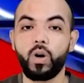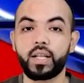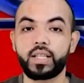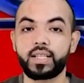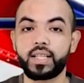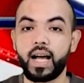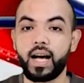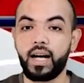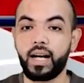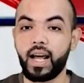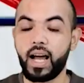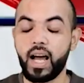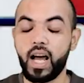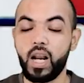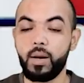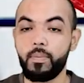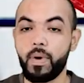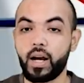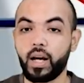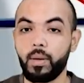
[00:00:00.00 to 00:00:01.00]
الصحراء
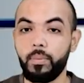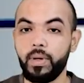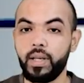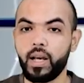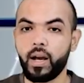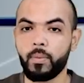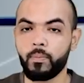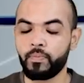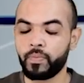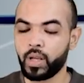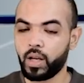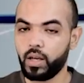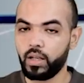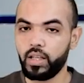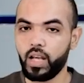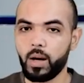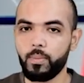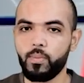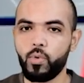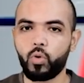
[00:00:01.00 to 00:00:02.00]
المغربية
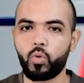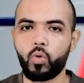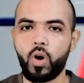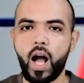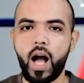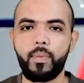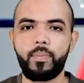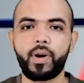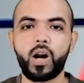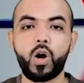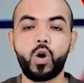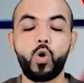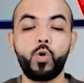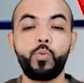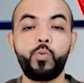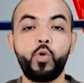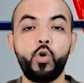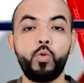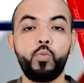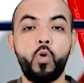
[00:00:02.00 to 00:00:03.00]
يمر عبر
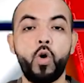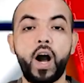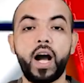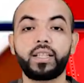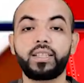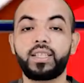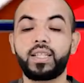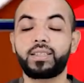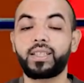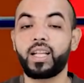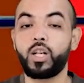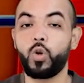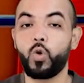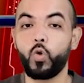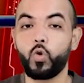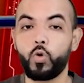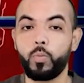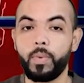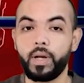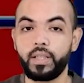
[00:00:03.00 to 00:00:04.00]
قبول مخطط
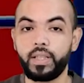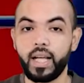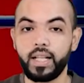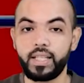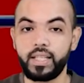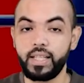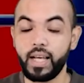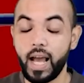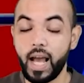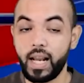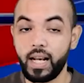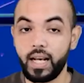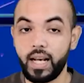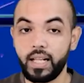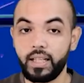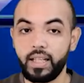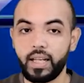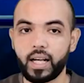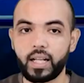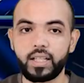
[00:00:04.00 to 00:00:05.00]
الحكم الذاتي
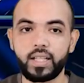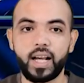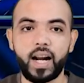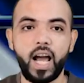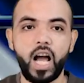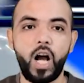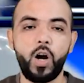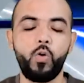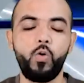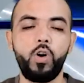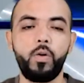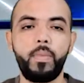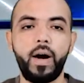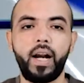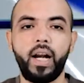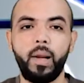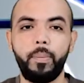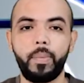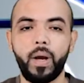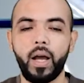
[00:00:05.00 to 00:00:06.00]
الذي اقترحه
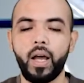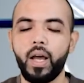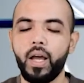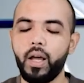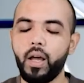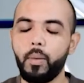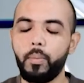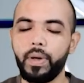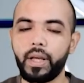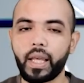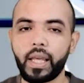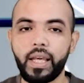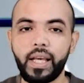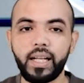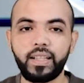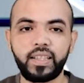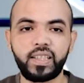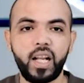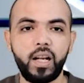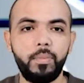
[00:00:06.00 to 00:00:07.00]
المغرب
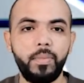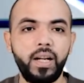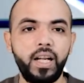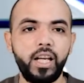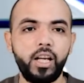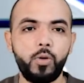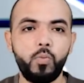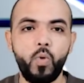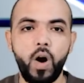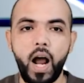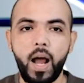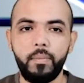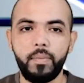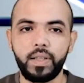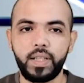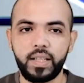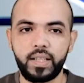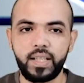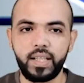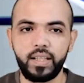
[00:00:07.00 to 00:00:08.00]
بقيادة الملك
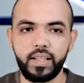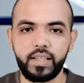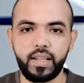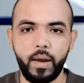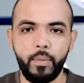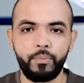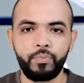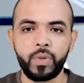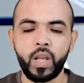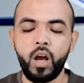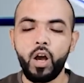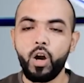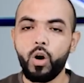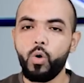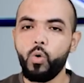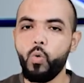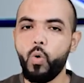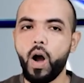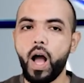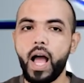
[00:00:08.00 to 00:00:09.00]
محمد السادس
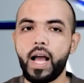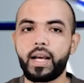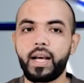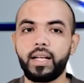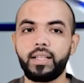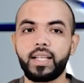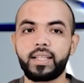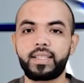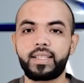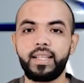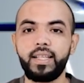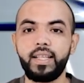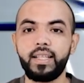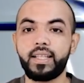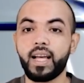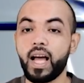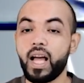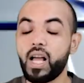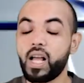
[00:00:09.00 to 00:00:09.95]
وأكد السيد